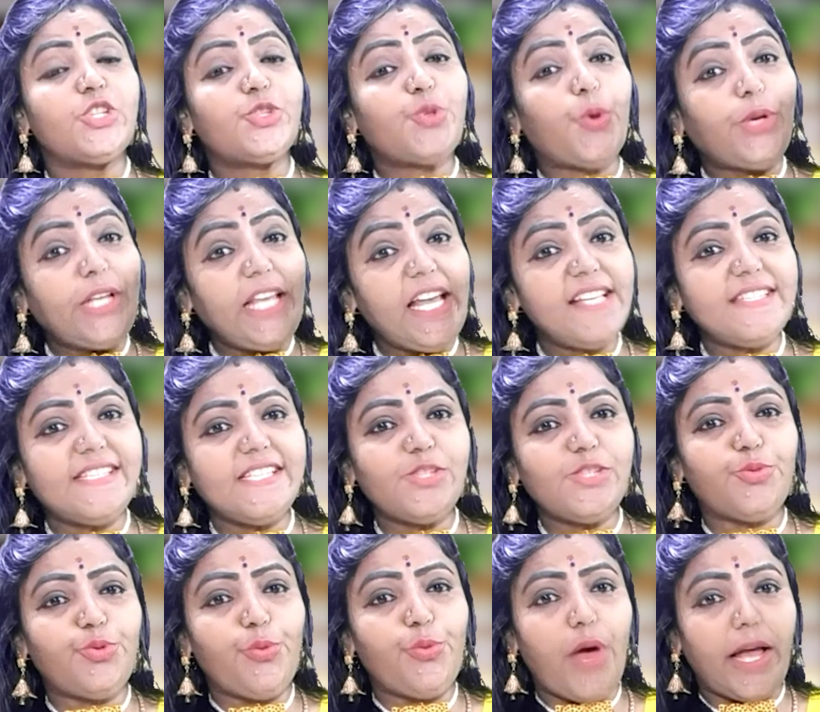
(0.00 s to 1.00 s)

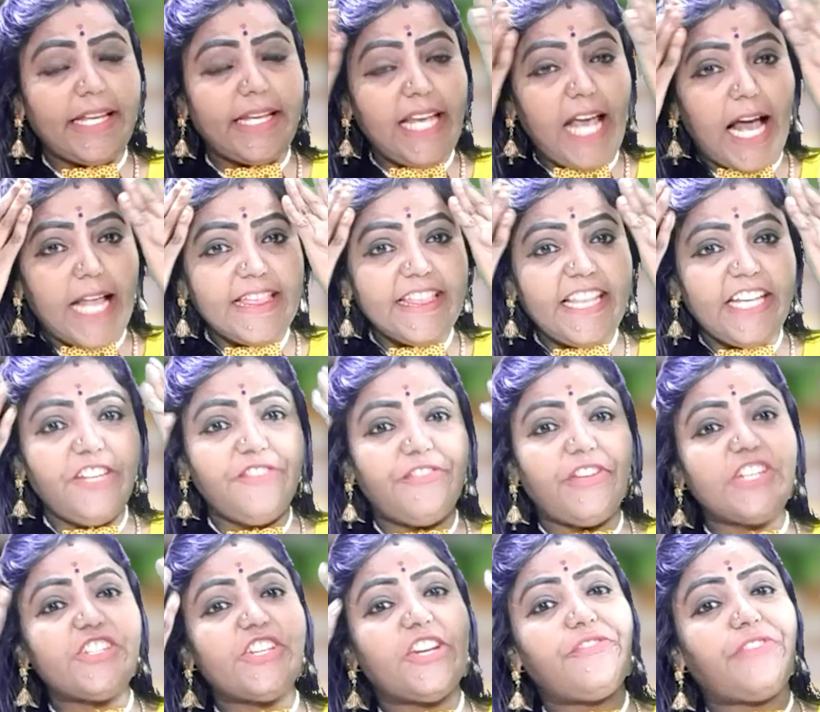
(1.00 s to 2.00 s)
சொரியாசிஸ் உருவாகி அந்த
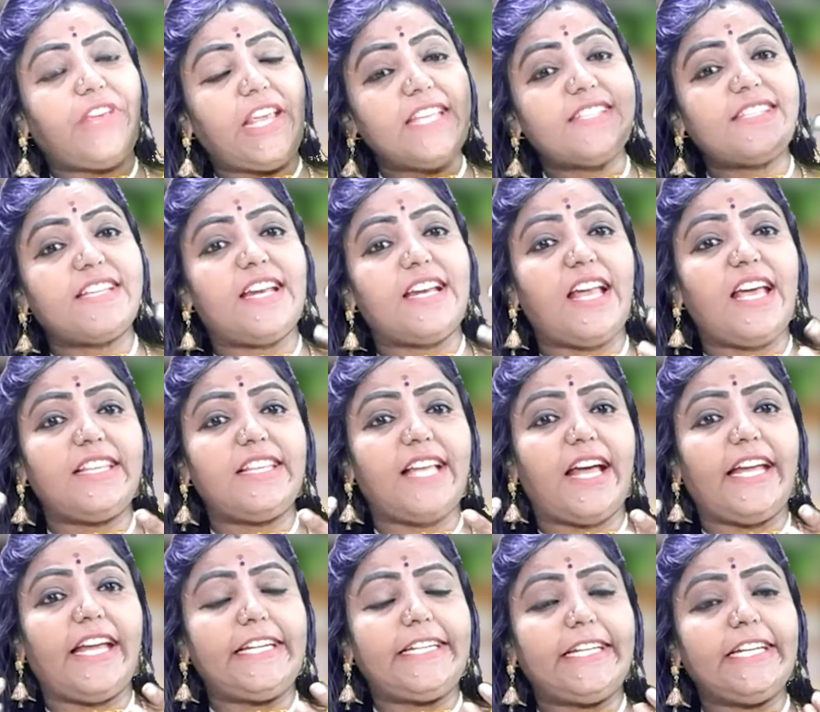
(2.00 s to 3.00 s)
இன்ஃபெக்ஷன் ஃபேஸ்லலாம்
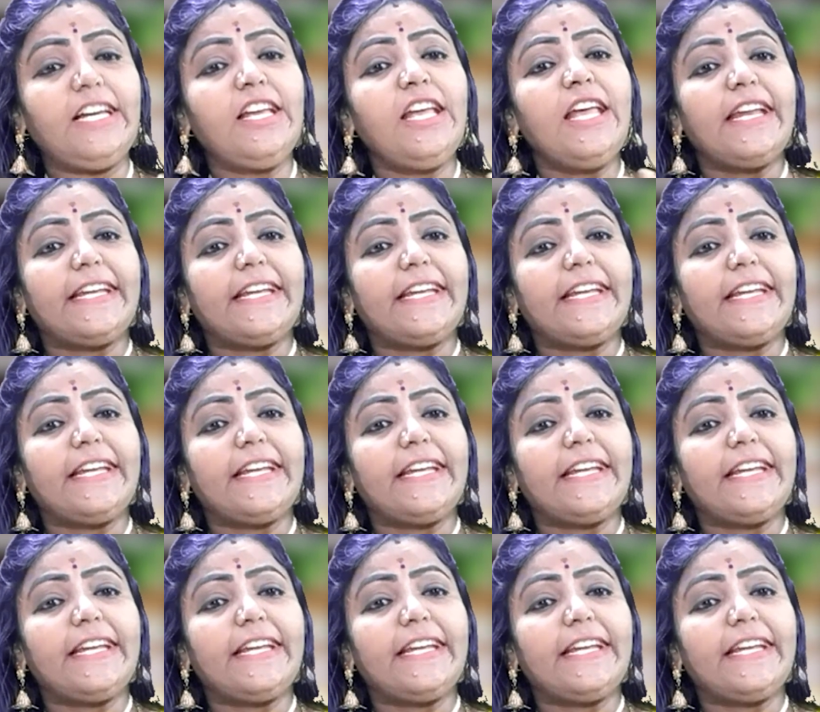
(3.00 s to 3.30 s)
இதாகிட்ட